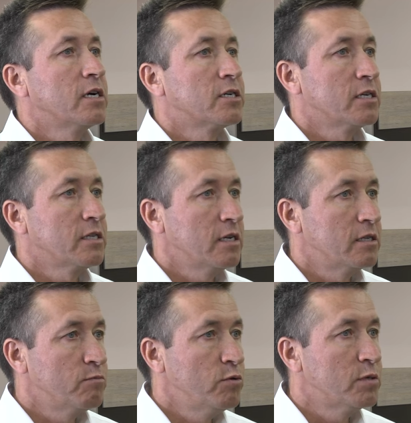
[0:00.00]
также
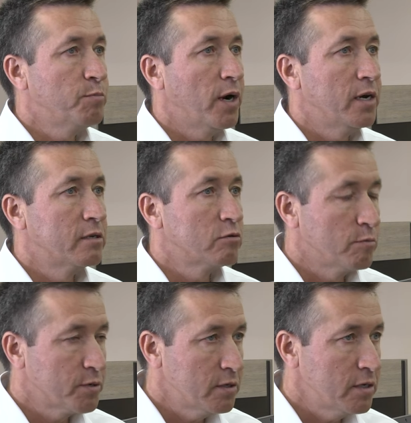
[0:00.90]
останется в муниципальной
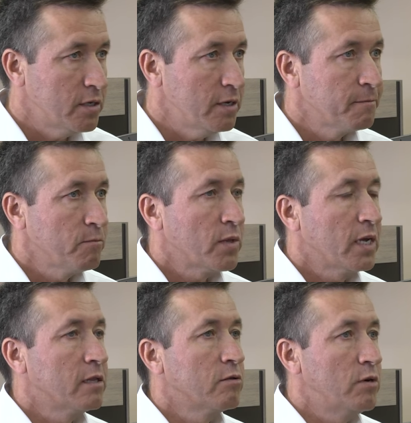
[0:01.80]
собственности.
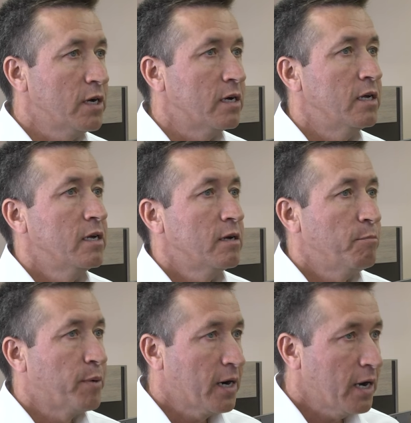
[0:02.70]
Это только
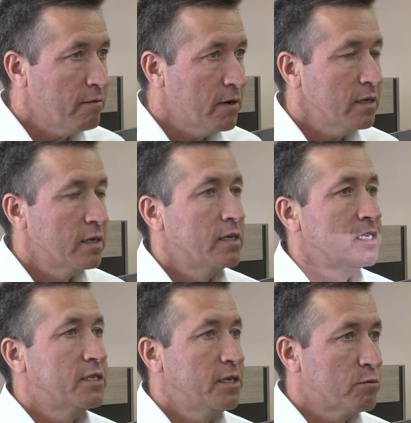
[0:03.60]
право
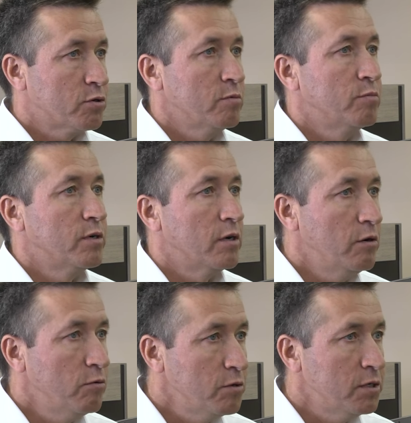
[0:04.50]
с тем, чтобы
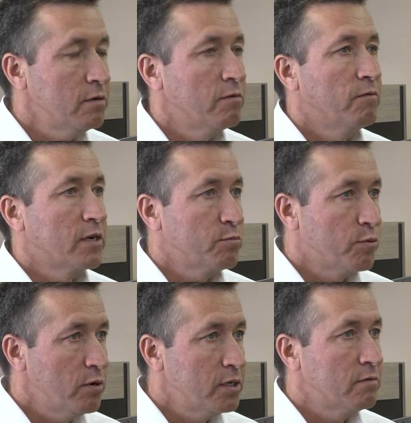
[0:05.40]
люди
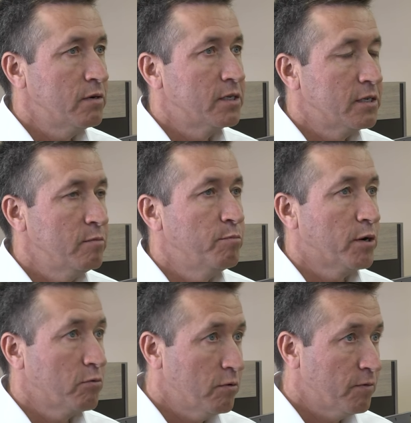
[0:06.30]
воспользовались этими
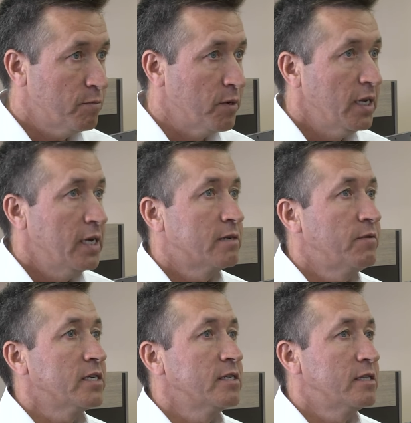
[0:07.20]
парковками.
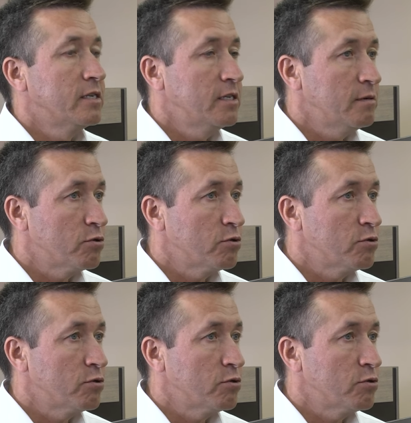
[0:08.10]
Связано это с тем,